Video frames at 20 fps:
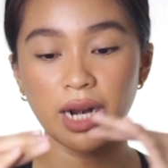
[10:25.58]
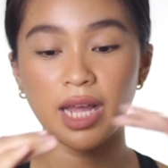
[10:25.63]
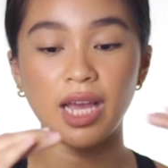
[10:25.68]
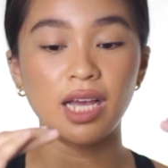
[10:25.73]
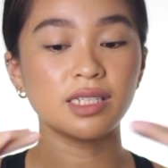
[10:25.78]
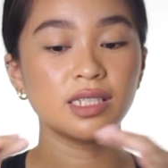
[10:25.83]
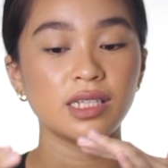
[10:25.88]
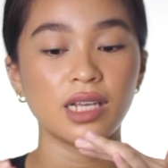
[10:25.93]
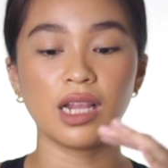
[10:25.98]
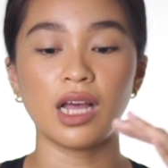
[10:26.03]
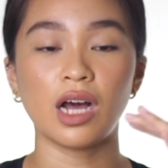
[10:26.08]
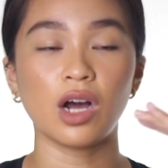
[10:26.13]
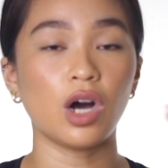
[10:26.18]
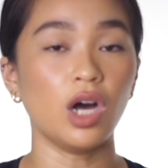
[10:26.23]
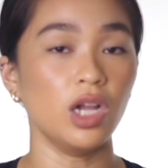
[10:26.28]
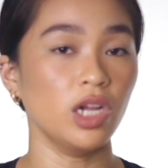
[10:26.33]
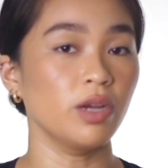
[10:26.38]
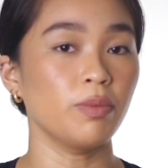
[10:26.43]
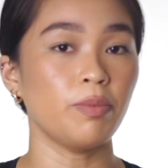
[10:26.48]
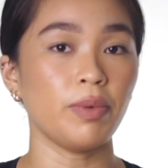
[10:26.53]
Pareha sila
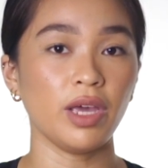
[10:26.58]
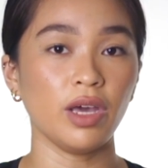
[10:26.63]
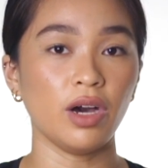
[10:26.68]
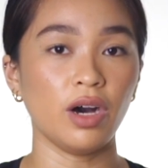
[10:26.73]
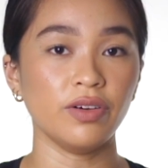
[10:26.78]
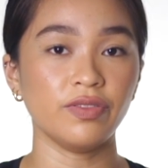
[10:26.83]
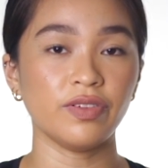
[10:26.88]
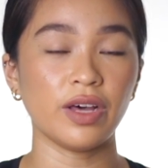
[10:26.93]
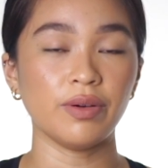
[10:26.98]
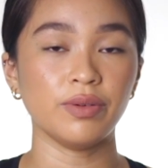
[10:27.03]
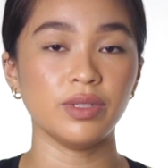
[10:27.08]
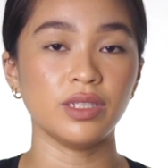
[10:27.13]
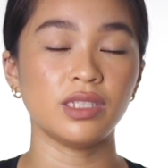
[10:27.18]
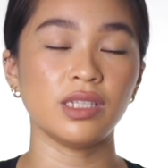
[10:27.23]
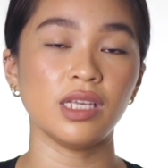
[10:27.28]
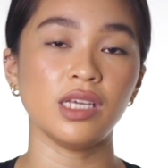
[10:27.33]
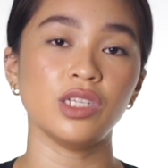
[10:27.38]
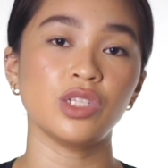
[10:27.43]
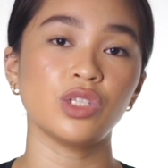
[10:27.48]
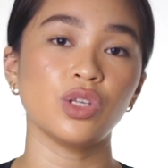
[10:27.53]
color payoff, I would say.